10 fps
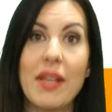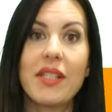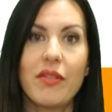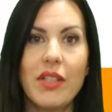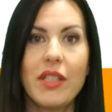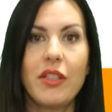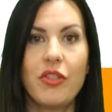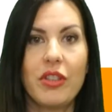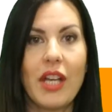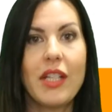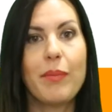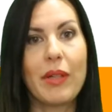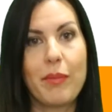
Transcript: Ma i servizi digitali per